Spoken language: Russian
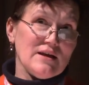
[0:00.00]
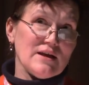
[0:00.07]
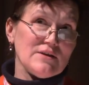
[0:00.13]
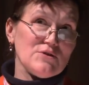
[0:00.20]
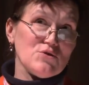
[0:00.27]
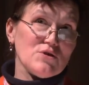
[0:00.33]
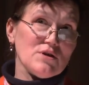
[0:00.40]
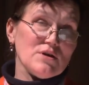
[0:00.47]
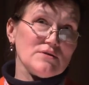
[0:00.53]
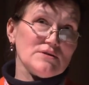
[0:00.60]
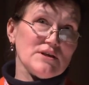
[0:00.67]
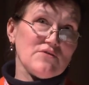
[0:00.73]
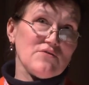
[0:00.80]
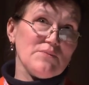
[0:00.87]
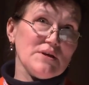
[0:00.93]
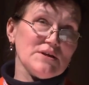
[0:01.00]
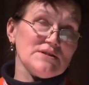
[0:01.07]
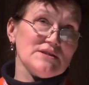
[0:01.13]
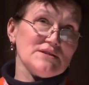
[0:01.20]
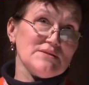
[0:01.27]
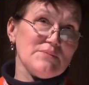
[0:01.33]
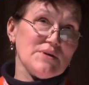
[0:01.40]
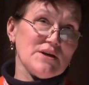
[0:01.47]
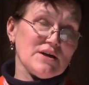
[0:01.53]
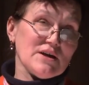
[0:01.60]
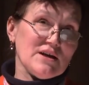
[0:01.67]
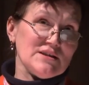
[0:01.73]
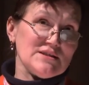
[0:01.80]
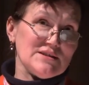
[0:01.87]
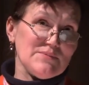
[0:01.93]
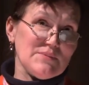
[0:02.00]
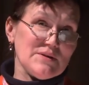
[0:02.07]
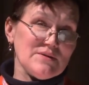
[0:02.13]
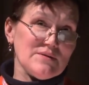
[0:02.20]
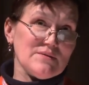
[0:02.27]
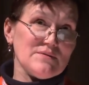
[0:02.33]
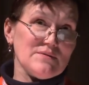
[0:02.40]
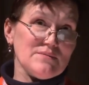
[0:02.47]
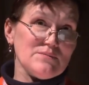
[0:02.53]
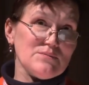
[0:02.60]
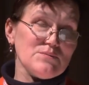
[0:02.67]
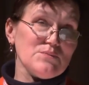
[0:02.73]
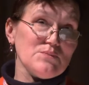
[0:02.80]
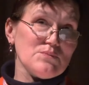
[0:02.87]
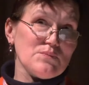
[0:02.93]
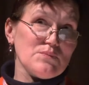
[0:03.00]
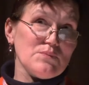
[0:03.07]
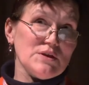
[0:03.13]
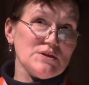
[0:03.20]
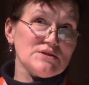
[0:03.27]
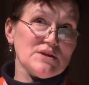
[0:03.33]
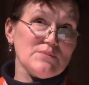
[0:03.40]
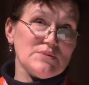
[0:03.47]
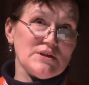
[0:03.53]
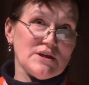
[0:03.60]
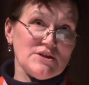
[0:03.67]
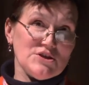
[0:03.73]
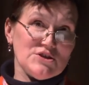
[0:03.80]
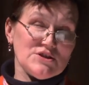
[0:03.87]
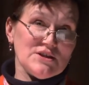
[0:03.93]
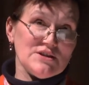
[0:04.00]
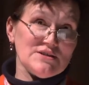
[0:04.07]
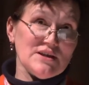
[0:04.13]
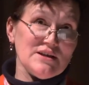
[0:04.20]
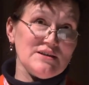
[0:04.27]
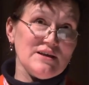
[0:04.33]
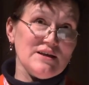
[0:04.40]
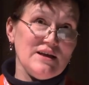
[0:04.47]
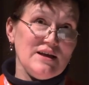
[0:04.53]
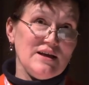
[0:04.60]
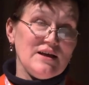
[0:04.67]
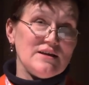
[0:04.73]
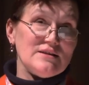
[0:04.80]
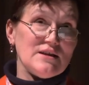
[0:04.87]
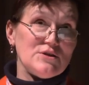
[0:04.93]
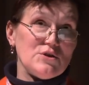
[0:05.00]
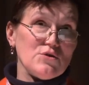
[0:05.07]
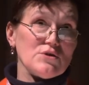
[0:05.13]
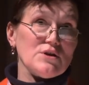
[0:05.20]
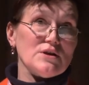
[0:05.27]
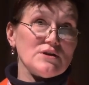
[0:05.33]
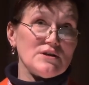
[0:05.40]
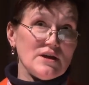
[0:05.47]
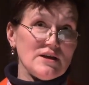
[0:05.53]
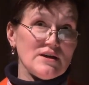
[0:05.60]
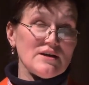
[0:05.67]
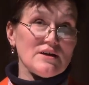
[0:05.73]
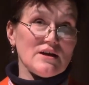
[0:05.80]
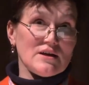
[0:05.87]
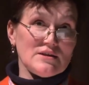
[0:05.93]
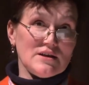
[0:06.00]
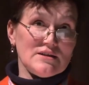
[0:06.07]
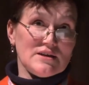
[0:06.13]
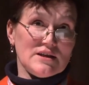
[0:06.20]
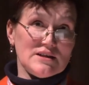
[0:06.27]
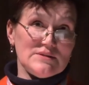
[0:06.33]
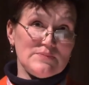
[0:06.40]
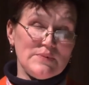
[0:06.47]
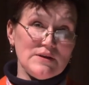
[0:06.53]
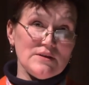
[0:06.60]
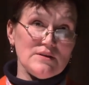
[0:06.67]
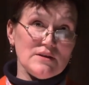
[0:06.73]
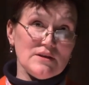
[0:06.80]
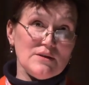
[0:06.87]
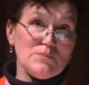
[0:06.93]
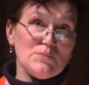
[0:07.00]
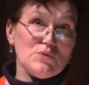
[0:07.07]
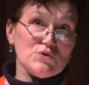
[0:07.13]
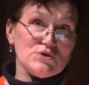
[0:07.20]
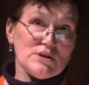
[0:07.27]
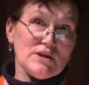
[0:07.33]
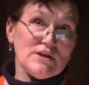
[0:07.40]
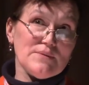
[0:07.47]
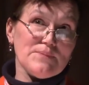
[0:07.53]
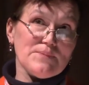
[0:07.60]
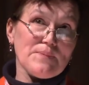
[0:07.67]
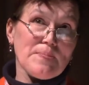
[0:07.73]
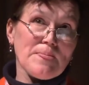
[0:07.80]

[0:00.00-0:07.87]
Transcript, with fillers: которые совместно с американцами Минский ботанический сад на трех гектарах когда-то разбил, и после